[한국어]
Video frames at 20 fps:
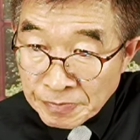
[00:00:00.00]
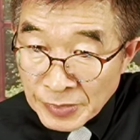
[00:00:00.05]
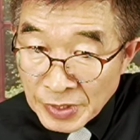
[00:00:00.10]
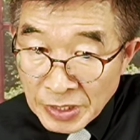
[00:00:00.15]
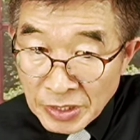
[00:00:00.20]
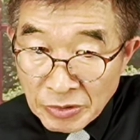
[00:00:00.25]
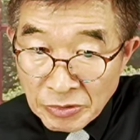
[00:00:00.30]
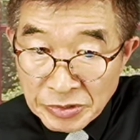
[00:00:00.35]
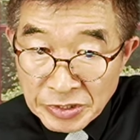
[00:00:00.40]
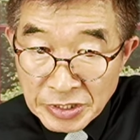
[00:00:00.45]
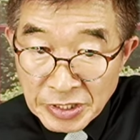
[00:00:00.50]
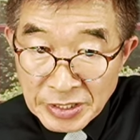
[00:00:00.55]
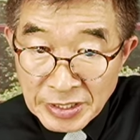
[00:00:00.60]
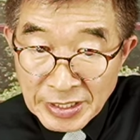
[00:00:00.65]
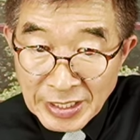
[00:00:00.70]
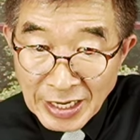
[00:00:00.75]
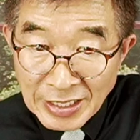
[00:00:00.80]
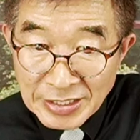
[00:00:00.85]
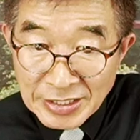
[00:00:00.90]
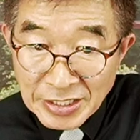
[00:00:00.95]
그리고
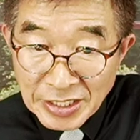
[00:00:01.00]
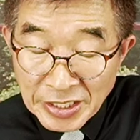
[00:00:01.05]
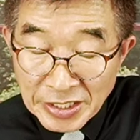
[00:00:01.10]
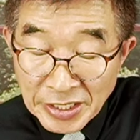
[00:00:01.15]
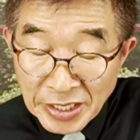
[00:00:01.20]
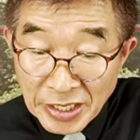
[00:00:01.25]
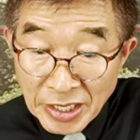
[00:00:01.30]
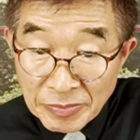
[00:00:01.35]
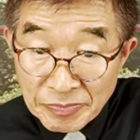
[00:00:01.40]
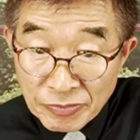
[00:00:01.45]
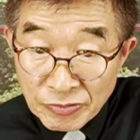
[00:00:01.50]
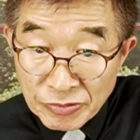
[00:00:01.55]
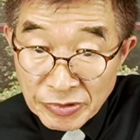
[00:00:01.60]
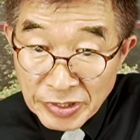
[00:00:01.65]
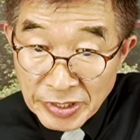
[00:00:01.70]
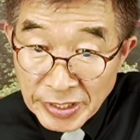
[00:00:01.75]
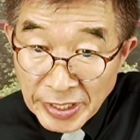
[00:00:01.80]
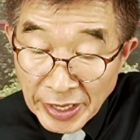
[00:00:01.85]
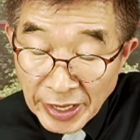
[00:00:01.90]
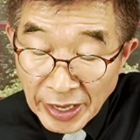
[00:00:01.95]
전달체계의
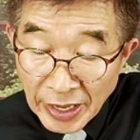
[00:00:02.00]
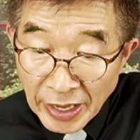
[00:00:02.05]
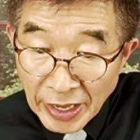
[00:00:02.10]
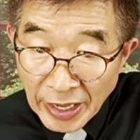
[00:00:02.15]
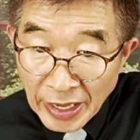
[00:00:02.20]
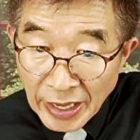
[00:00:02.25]
붕괴